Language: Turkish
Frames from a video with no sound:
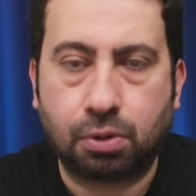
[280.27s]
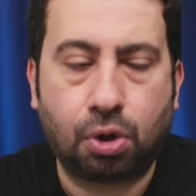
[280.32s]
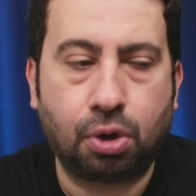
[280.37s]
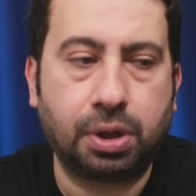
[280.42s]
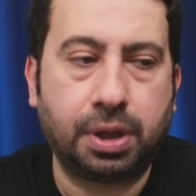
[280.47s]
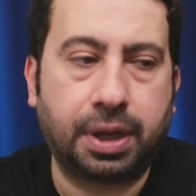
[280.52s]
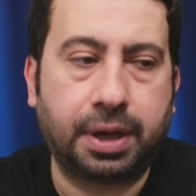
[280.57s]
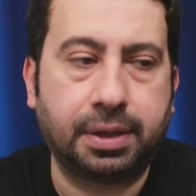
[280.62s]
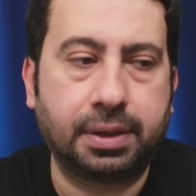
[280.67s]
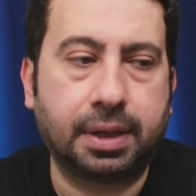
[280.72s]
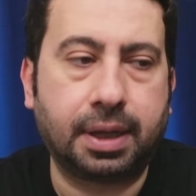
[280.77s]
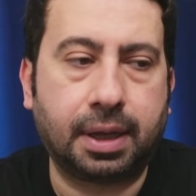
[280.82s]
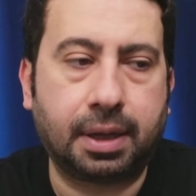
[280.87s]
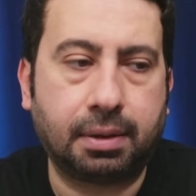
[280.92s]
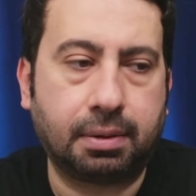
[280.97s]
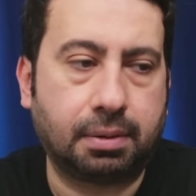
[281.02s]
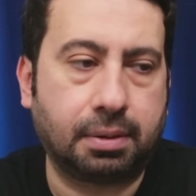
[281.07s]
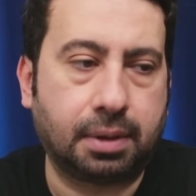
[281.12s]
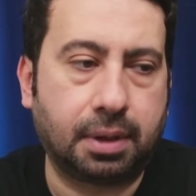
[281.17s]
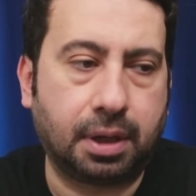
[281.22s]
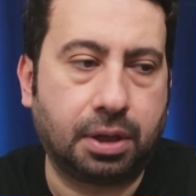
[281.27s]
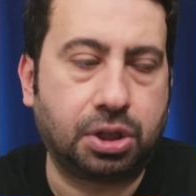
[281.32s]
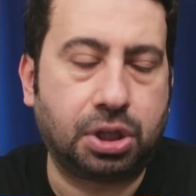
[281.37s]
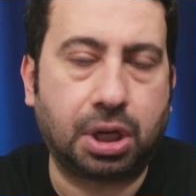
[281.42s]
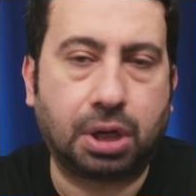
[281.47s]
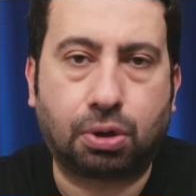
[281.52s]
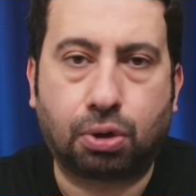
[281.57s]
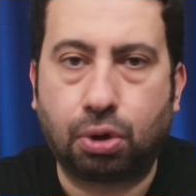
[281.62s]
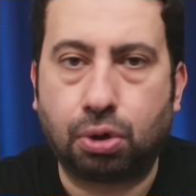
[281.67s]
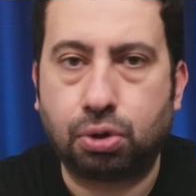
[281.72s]
önlerinde e,
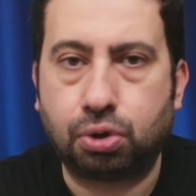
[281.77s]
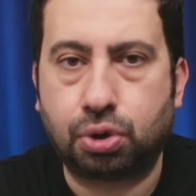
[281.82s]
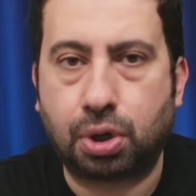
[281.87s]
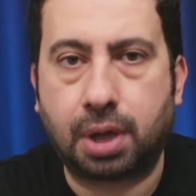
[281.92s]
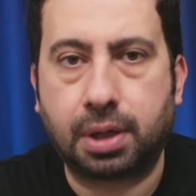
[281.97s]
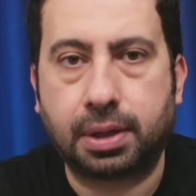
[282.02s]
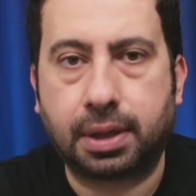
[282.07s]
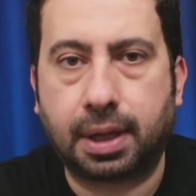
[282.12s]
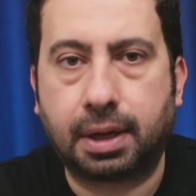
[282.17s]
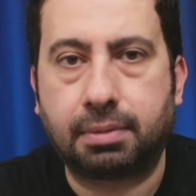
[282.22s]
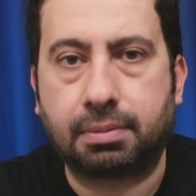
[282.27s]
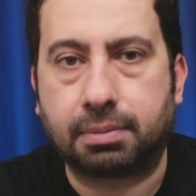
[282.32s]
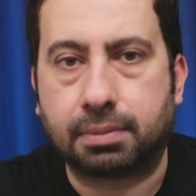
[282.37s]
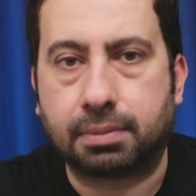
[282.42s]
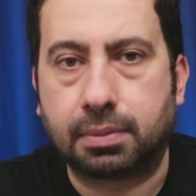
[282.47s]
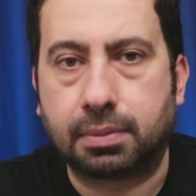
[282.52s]
Ceko şu anda